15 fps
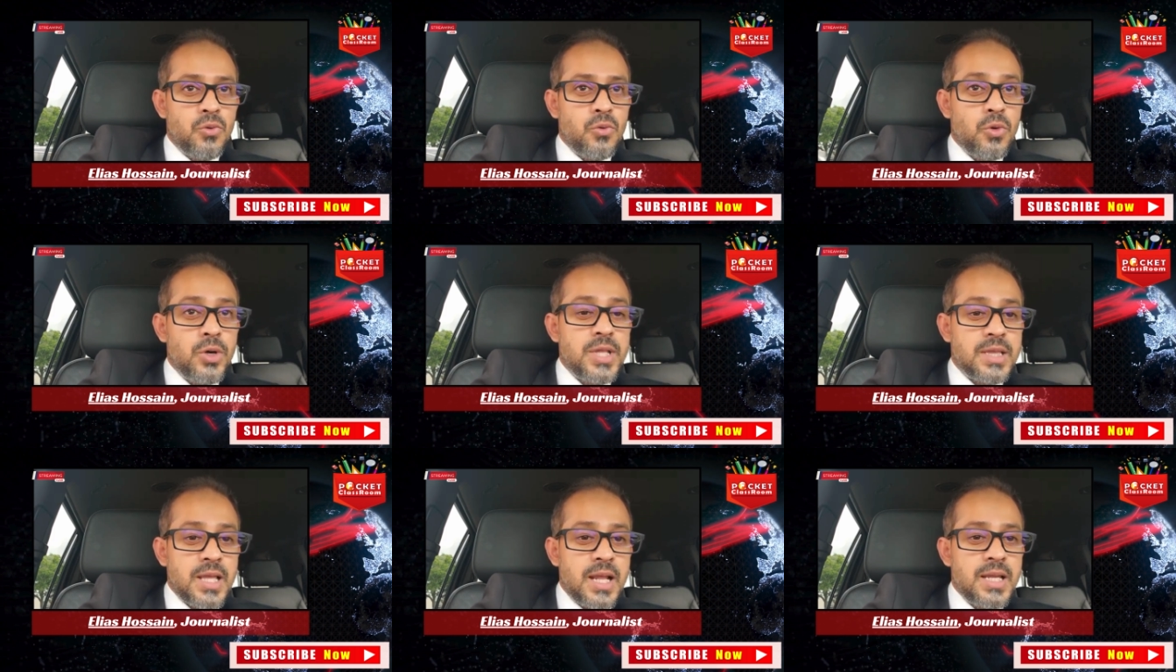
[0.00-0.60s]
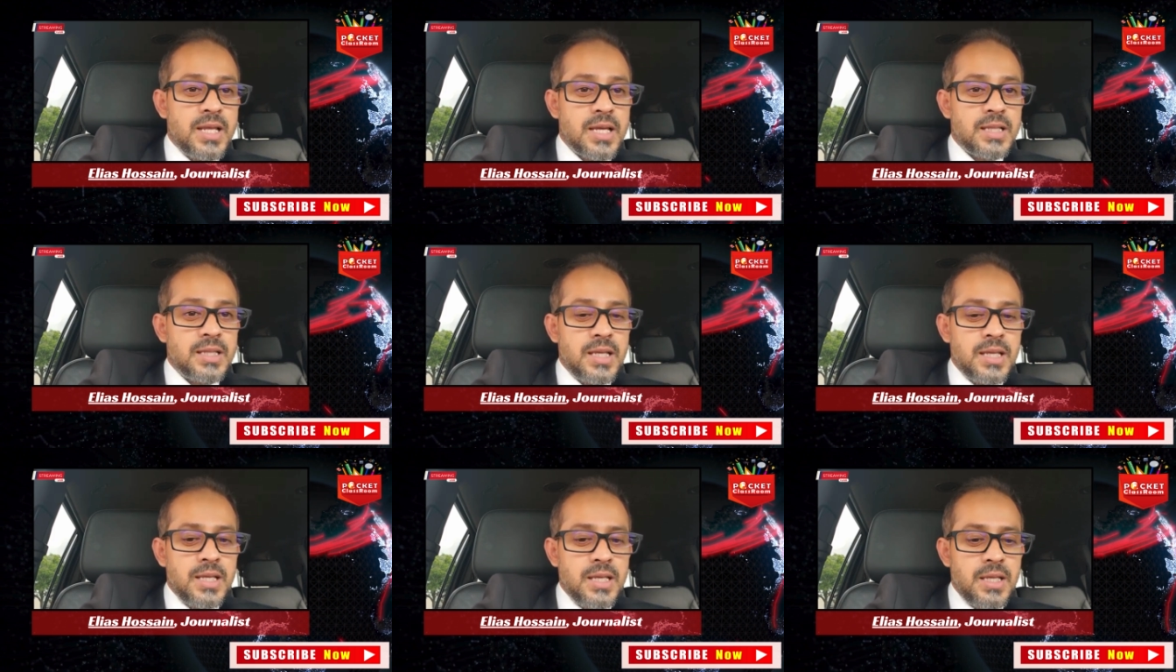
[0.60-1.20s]
ওই
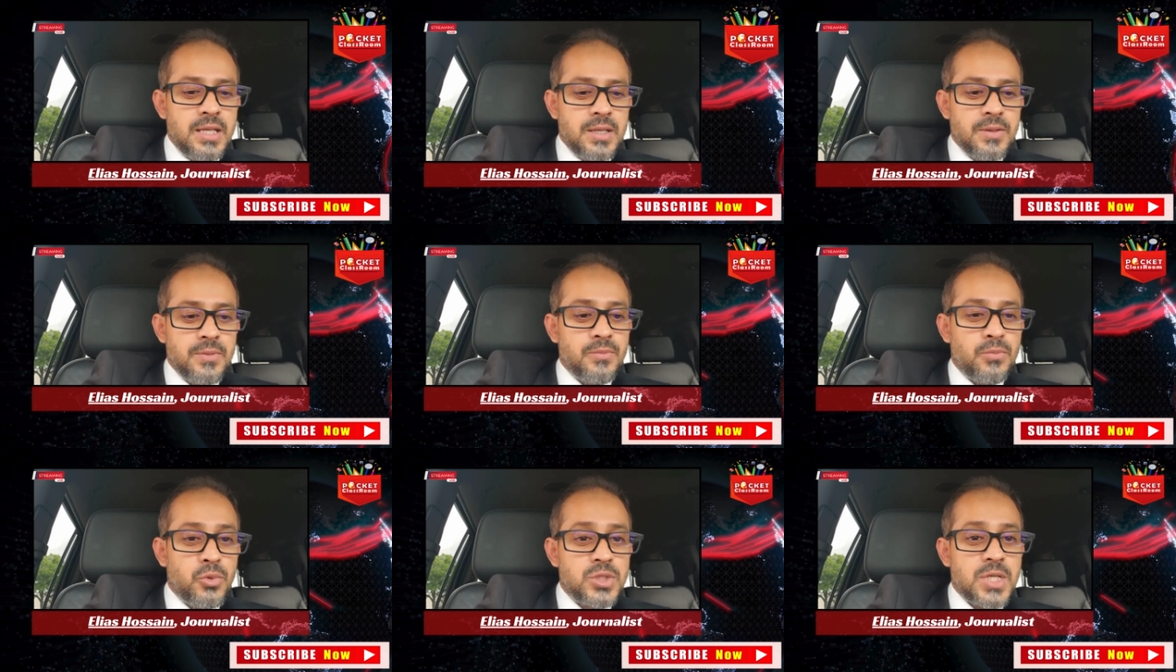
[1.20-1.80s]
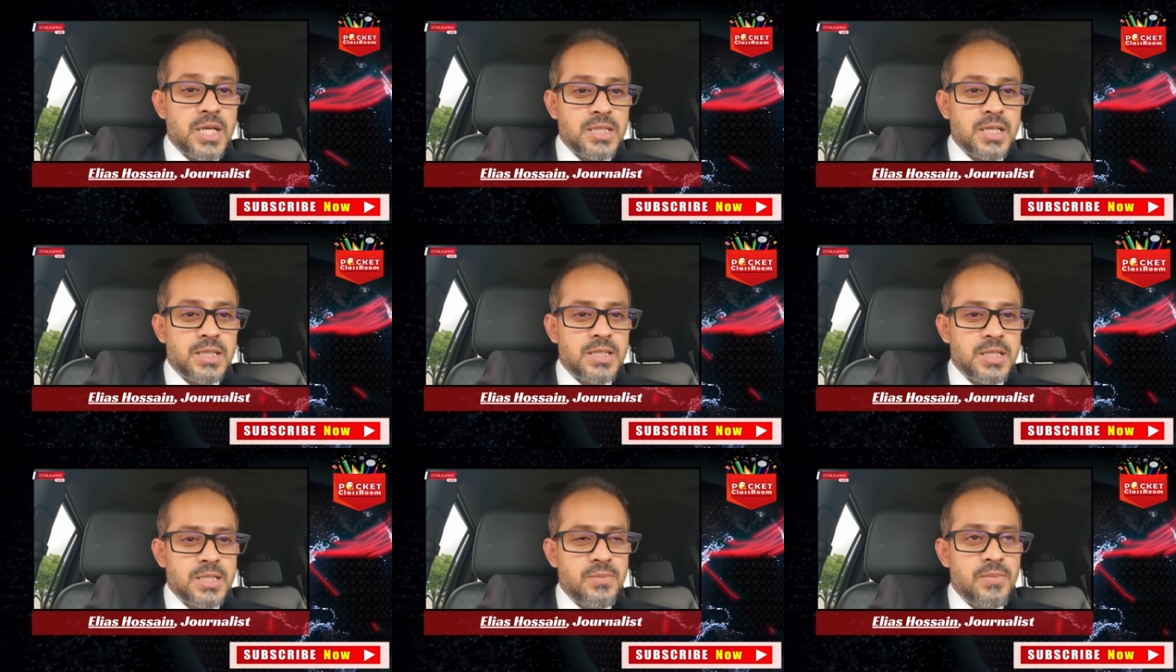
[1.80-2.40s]
তালিকাতেই বোঝা
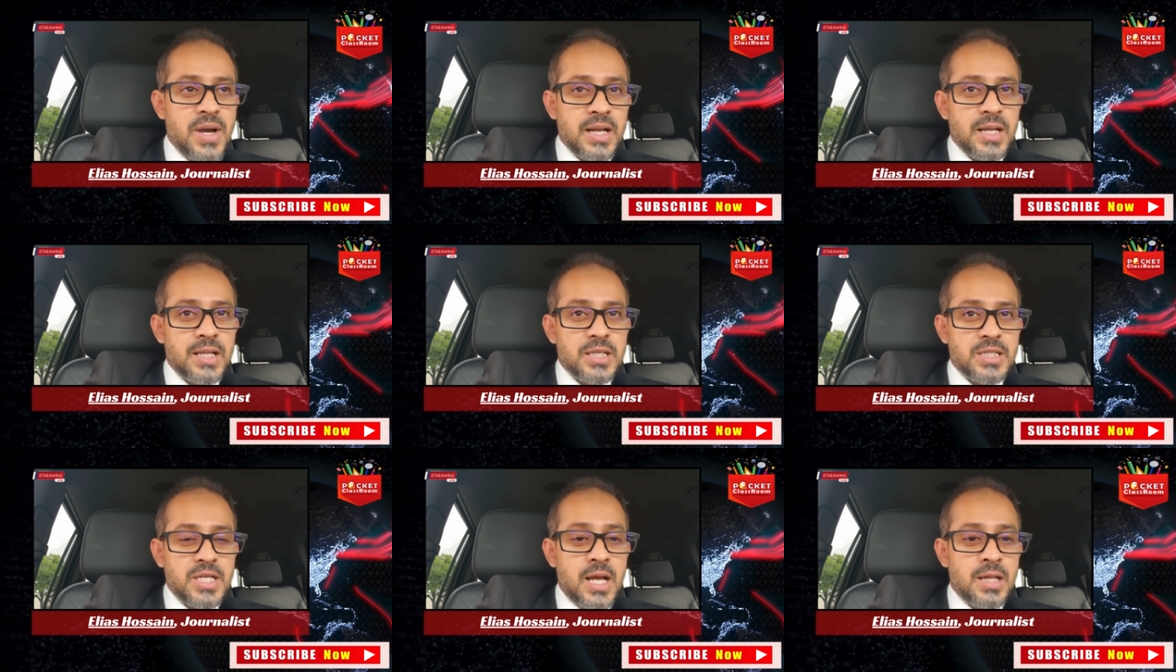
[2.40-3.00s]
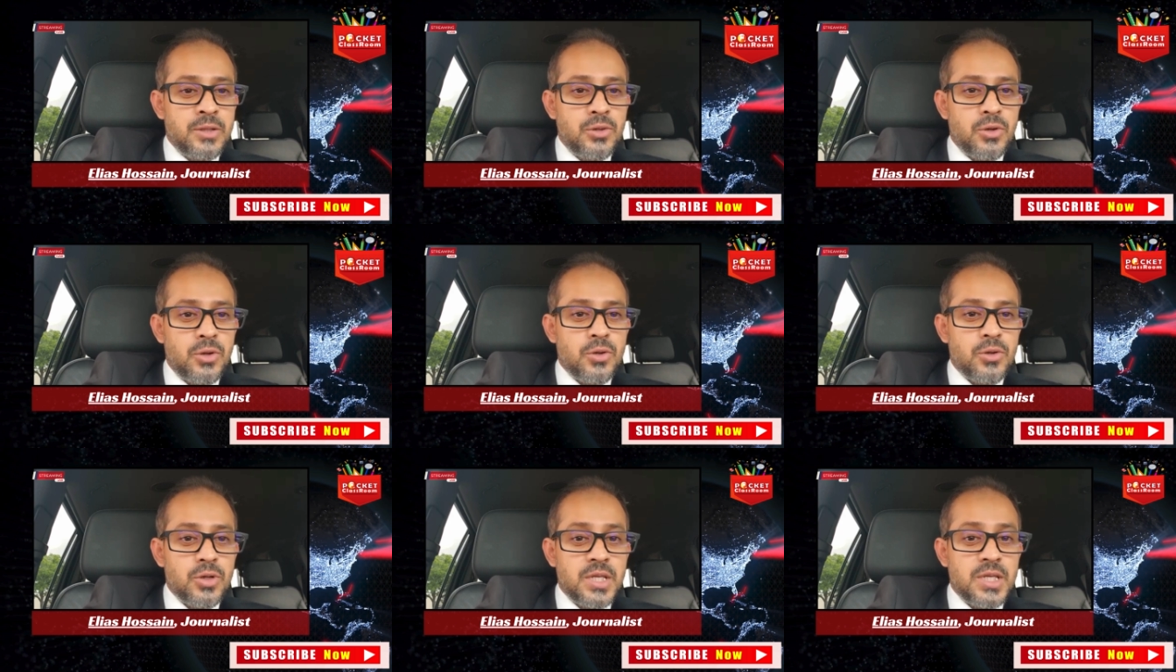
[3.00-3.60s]
যাচ্ছে যে বাংলাদেশে
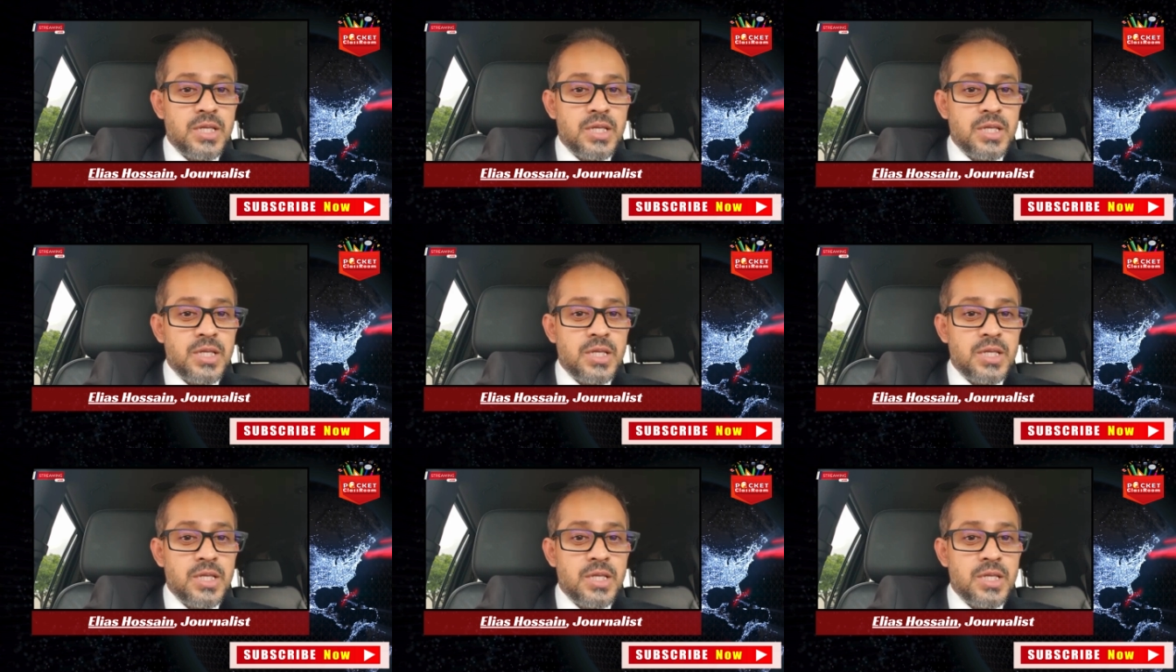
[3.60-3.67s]
আন্দোলন